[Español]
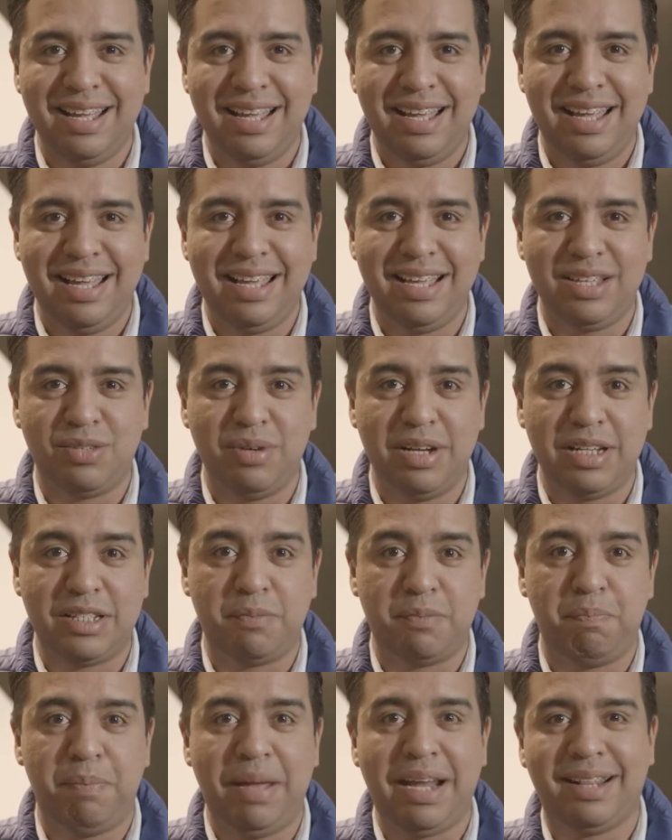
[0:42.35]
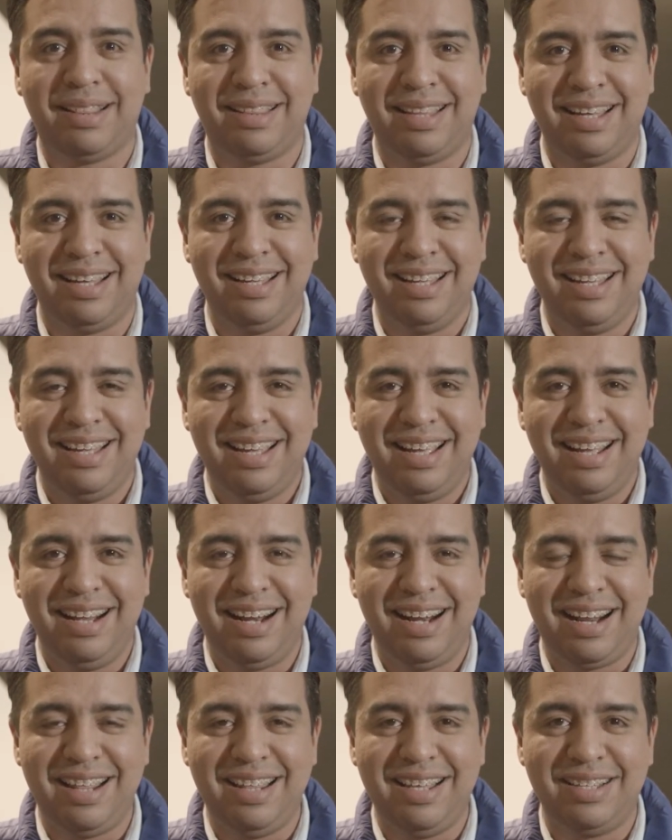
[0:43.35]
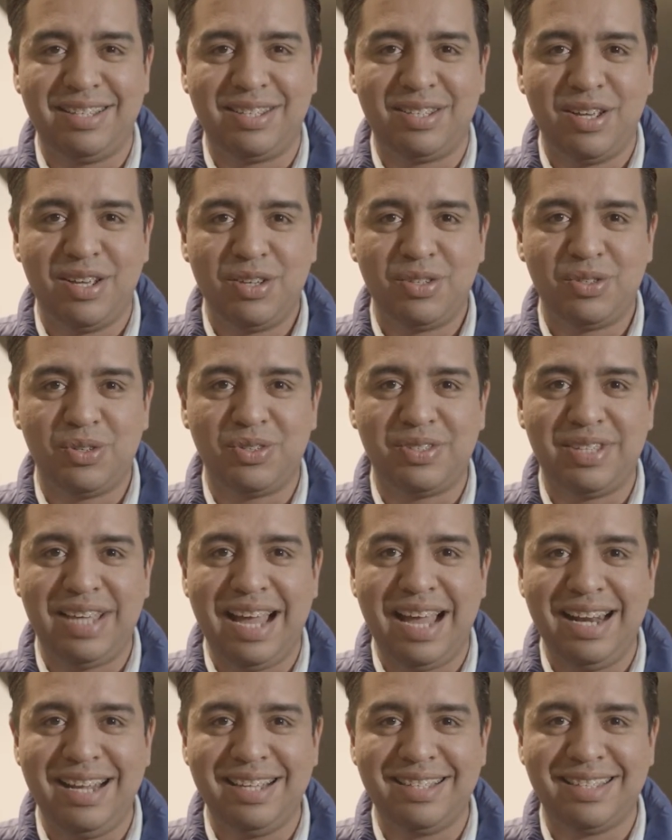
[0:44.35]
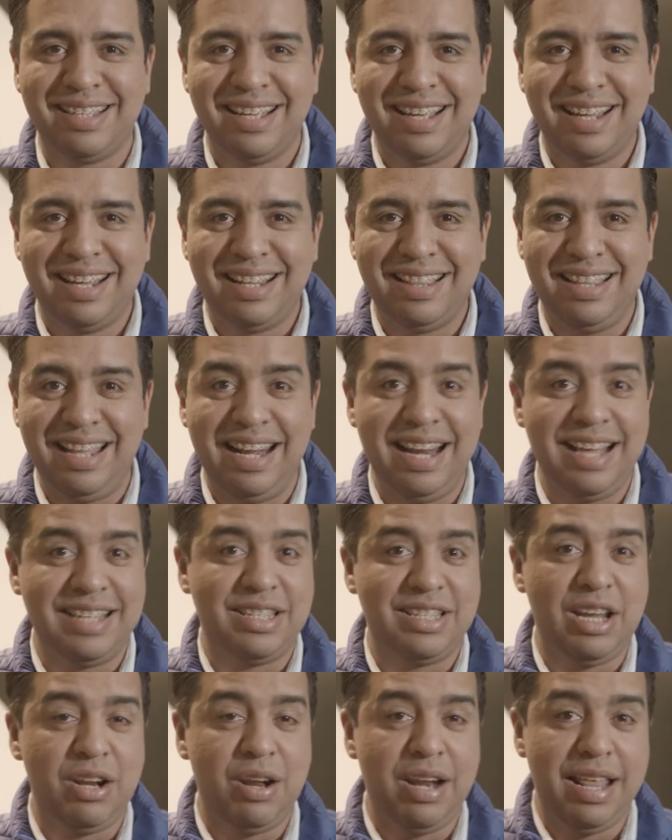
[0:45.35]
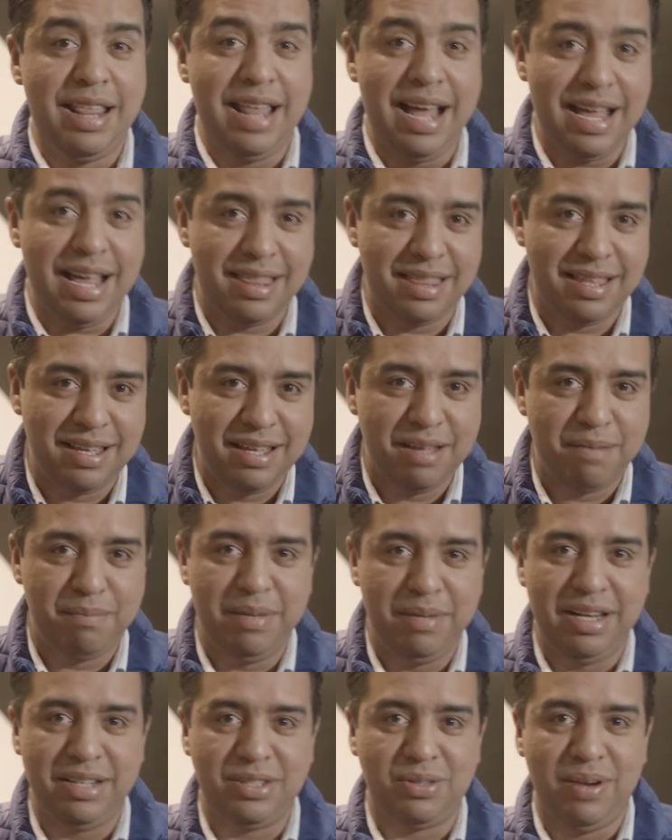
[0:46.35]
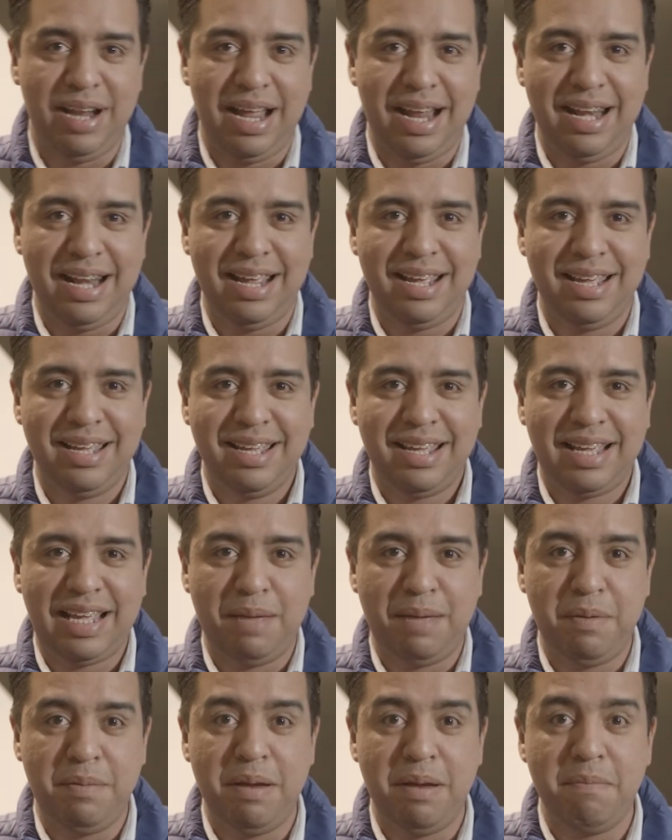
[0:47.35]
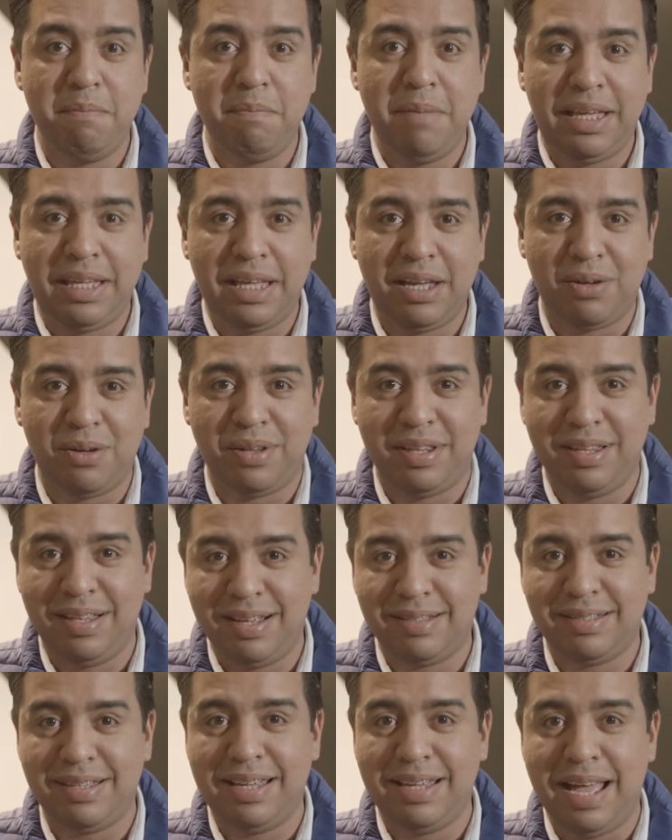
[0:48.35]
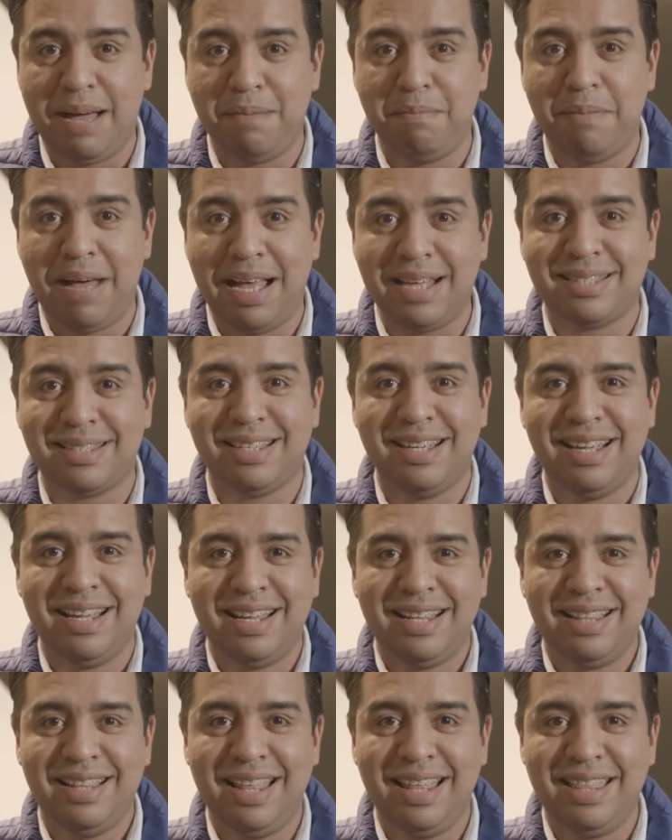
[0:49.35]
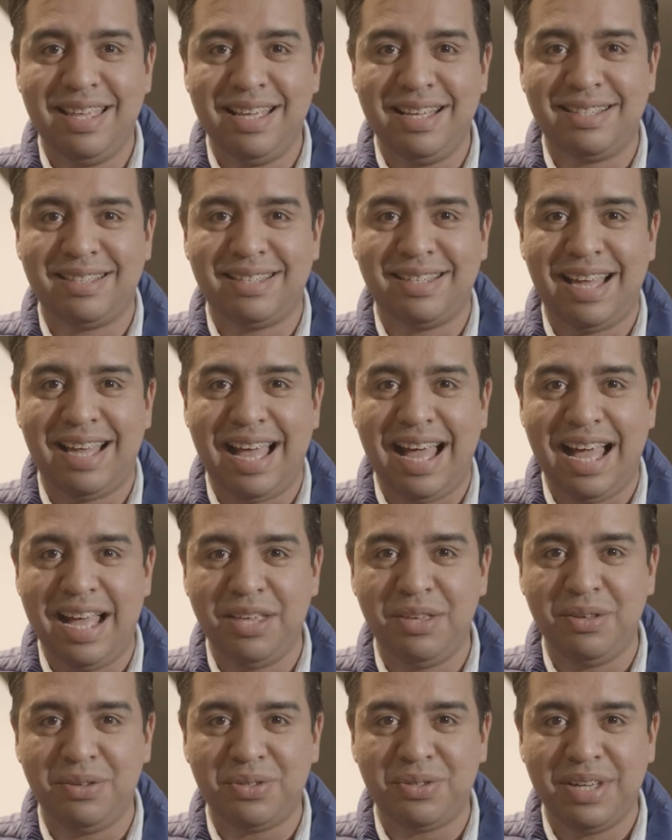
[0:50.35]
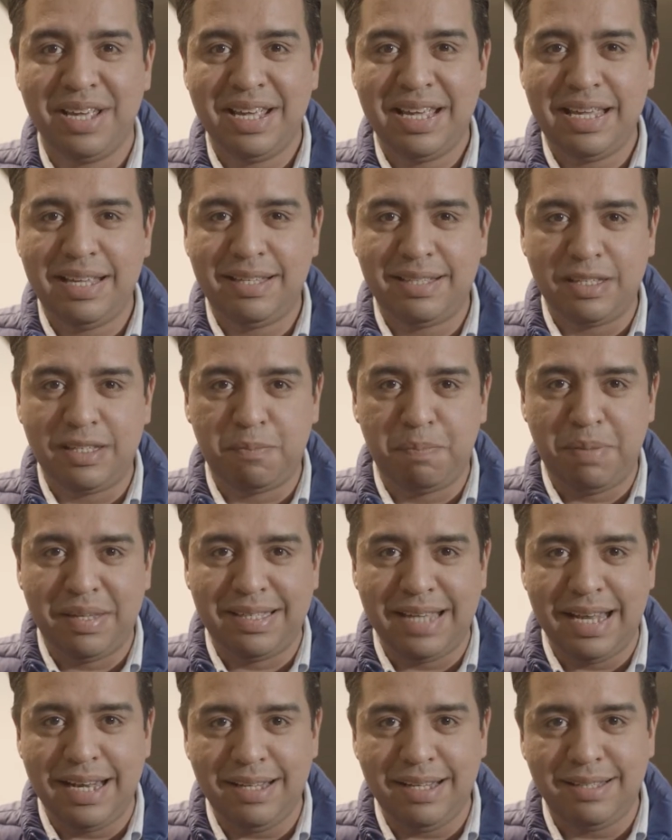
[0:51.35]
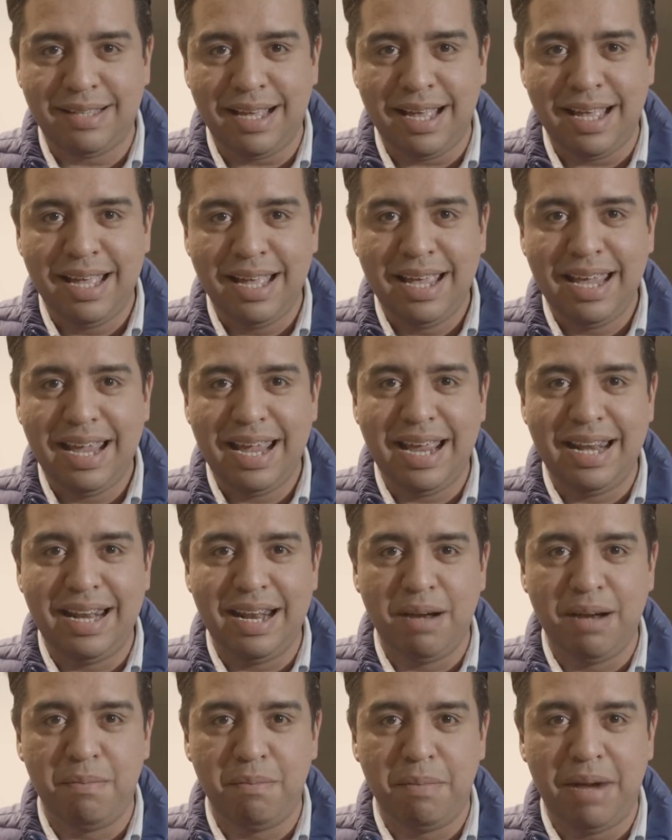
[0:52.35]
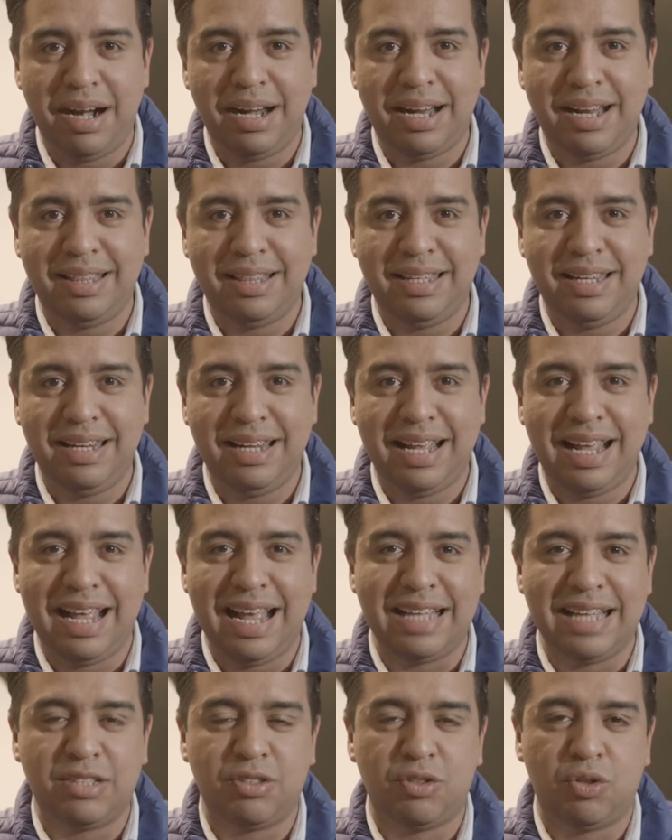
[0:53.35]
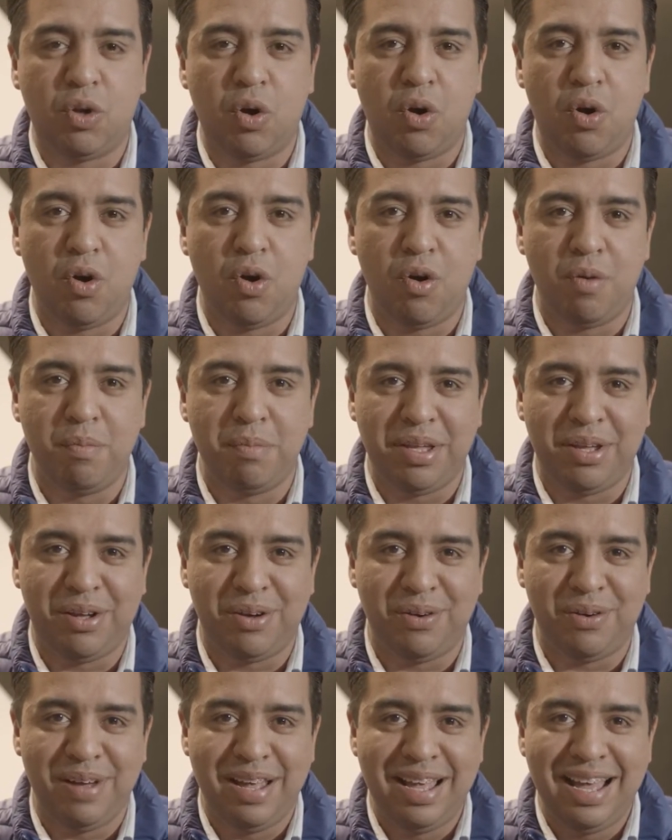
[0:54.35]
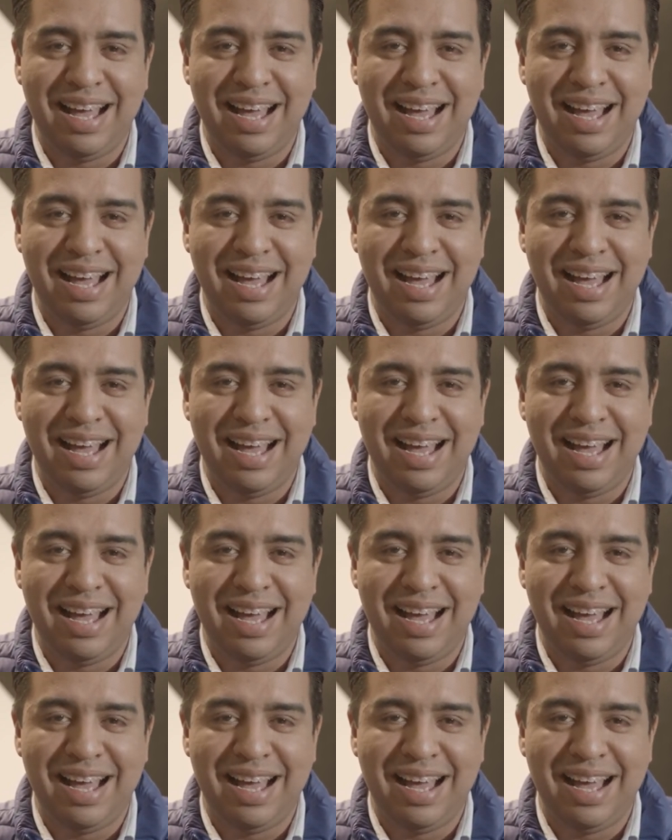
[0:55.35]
Ella es una experta en redes sociales de nacionalidad venezolana que vive en México desde hace ya más de 10 años y se especializa en el marketing gastronómico.